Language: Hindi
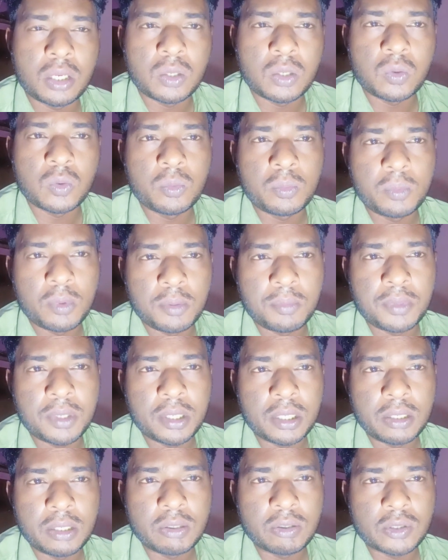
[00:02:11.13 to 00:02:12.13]
है
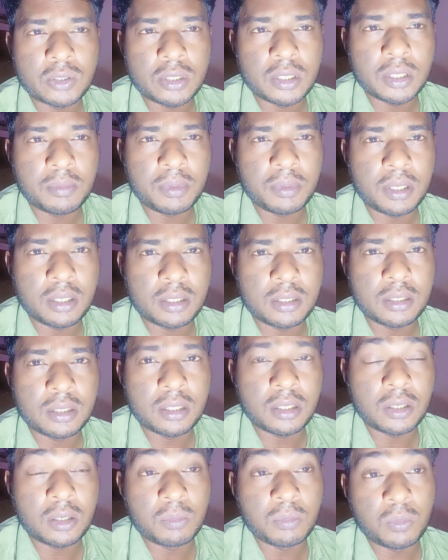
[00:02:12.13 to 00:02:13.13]
थोड़ा बहुत
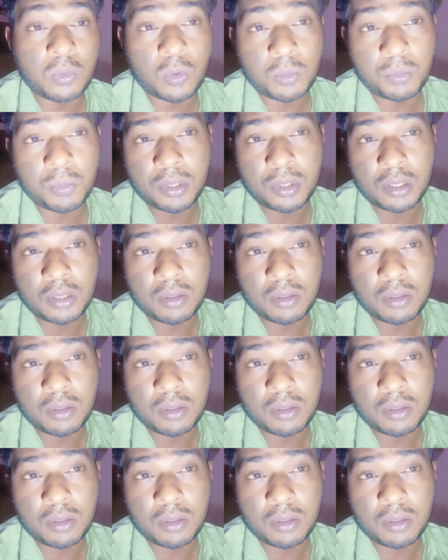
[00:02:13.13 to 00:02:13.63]
आपको नाइन्टीज़ का